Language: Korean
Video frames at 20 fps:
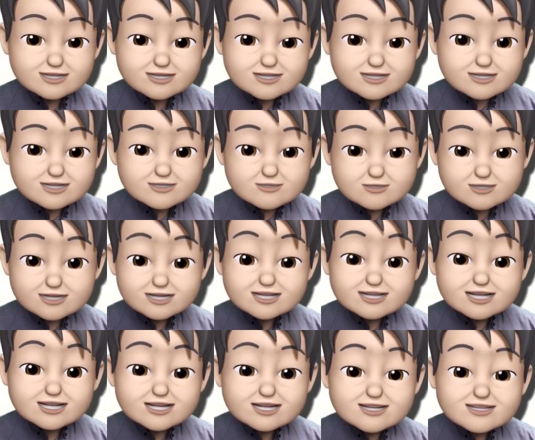그래서
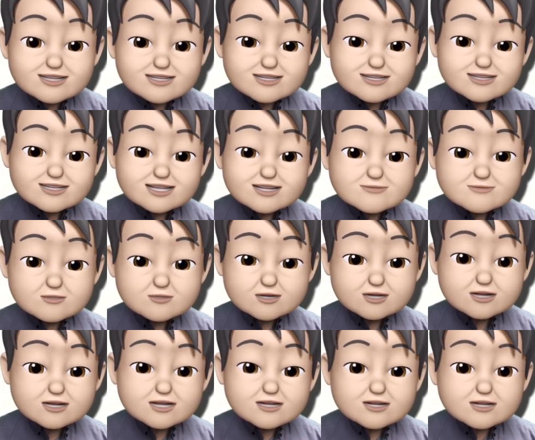일단
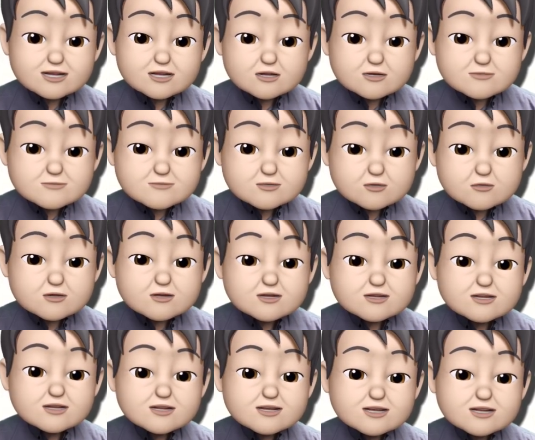사람들이
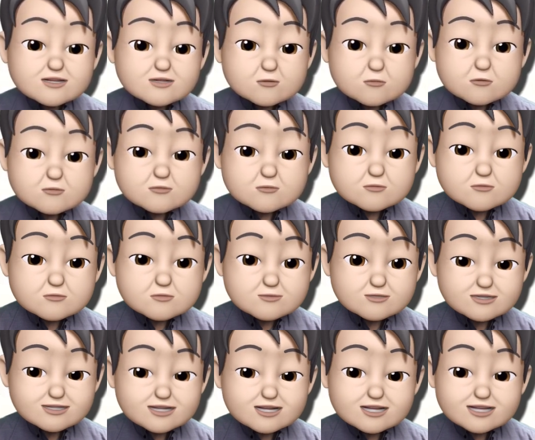명확하게 서로서로를
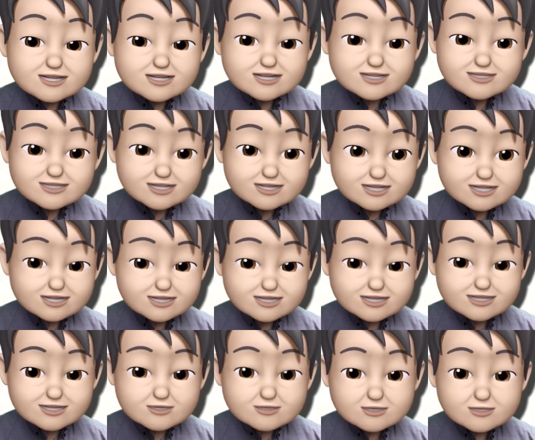이해하게 되자.
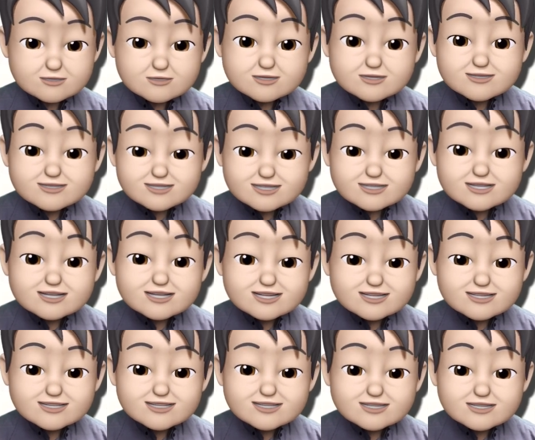그리고
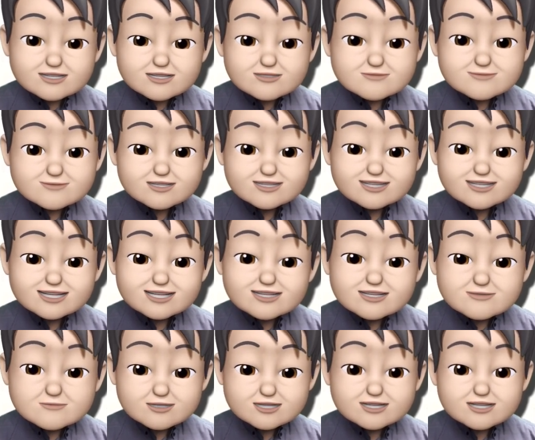assigned 그 비슷한
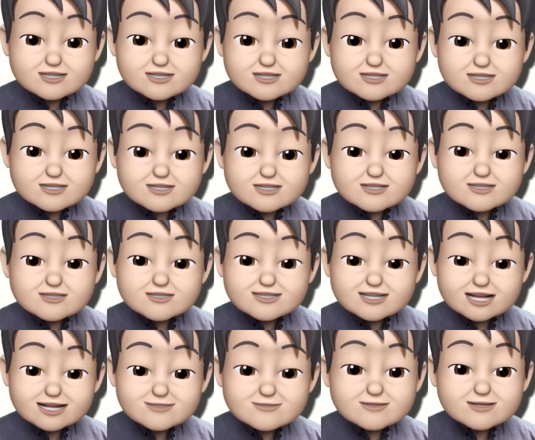의미를 그
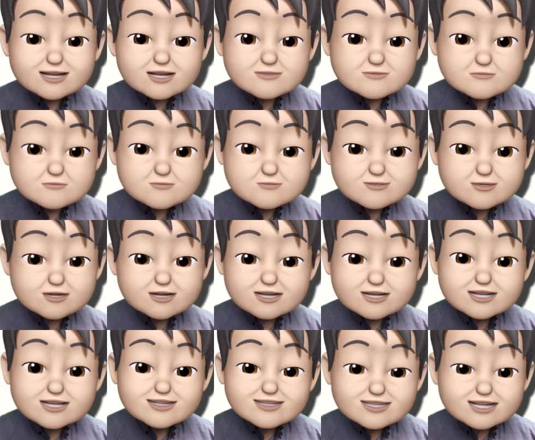단어에 부여하게
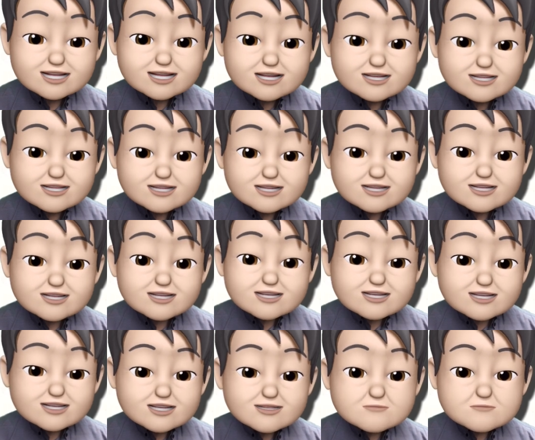되자
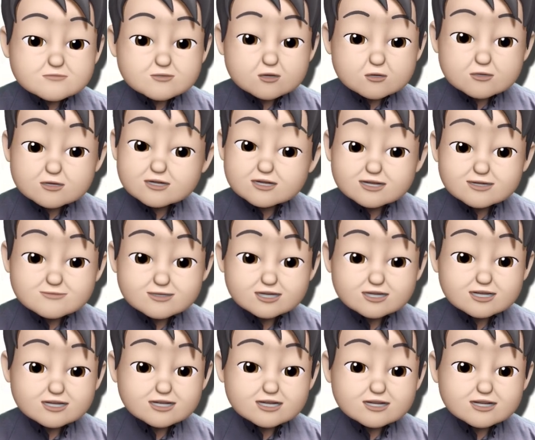이
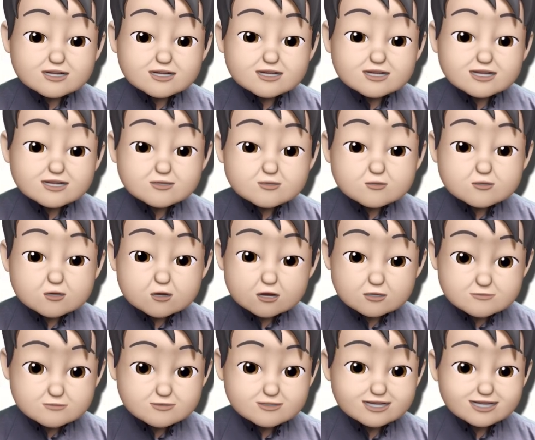명확함이 아주
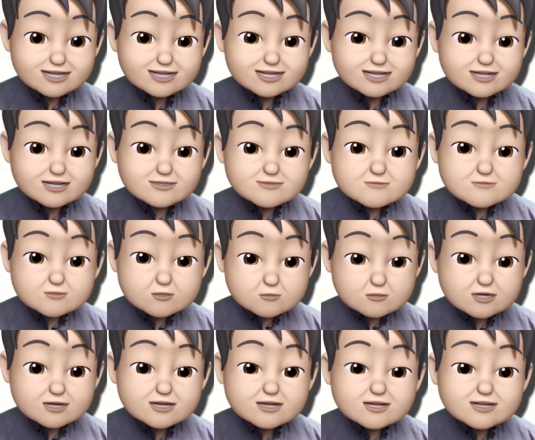sharply
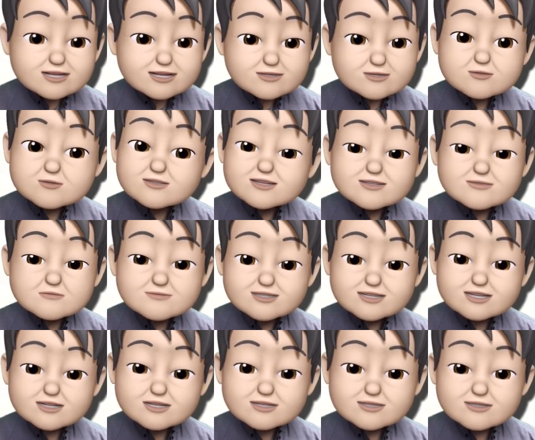명확하게
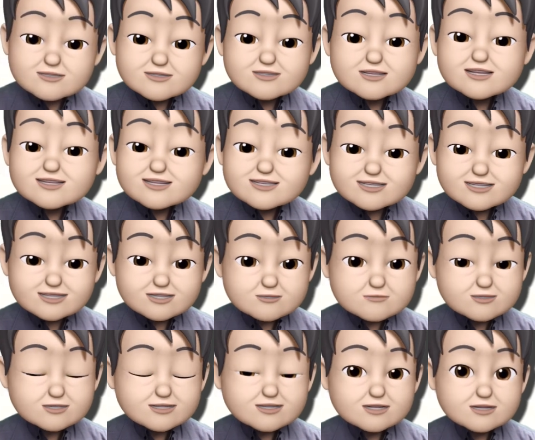정의했습니다. 그들의
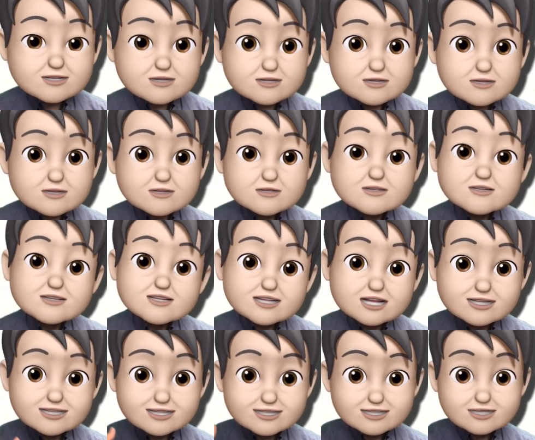차이점을. 그들
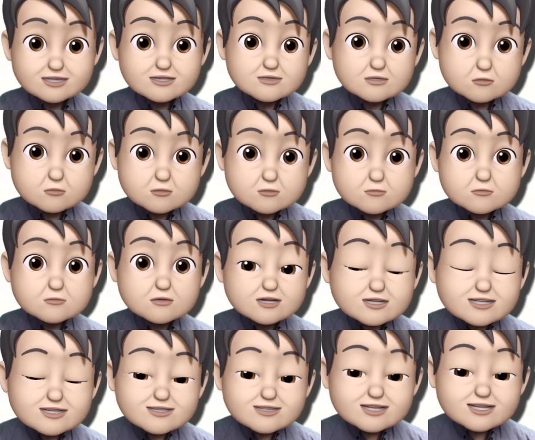자신들 서로서로에
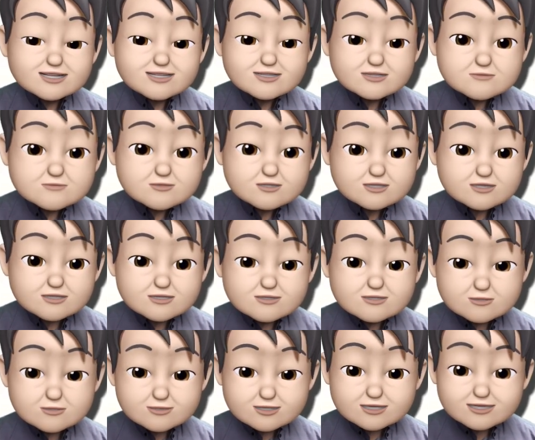대한 차이점을
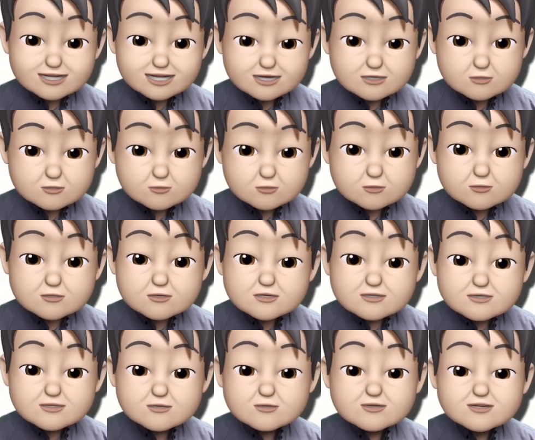정의를 했고
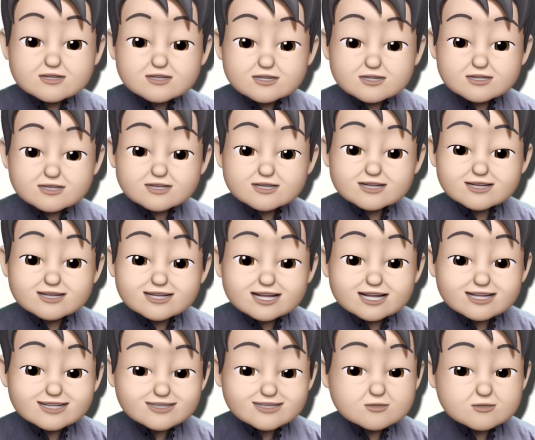그것이
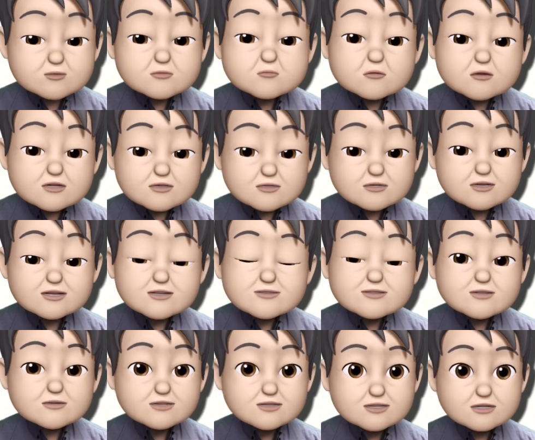Let's to War
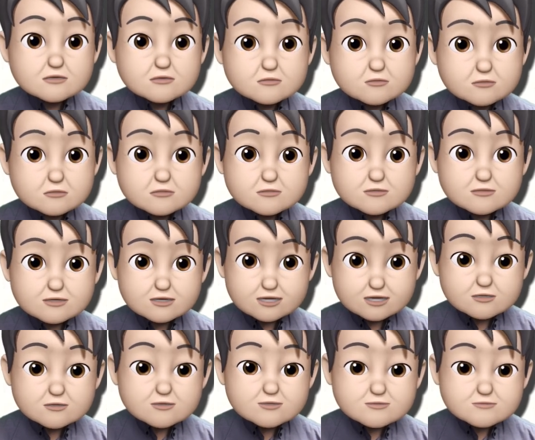전쟁으로
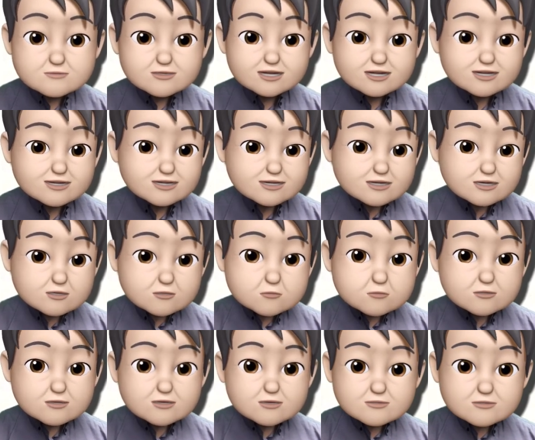이끌었습니다.
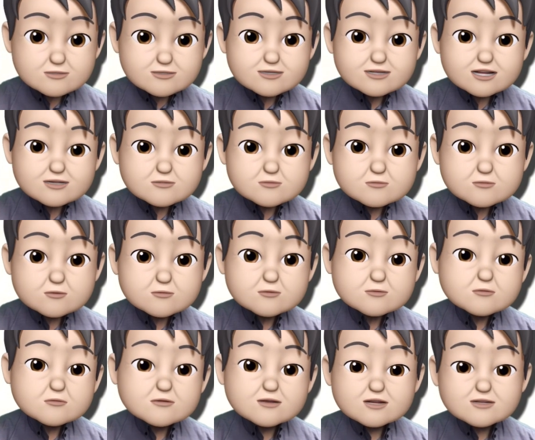오히려 의사소통을
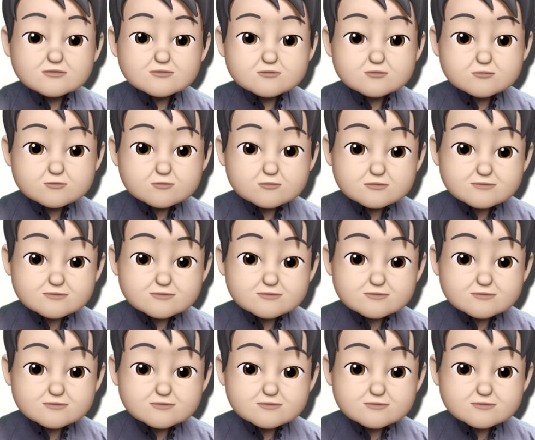통해 가지고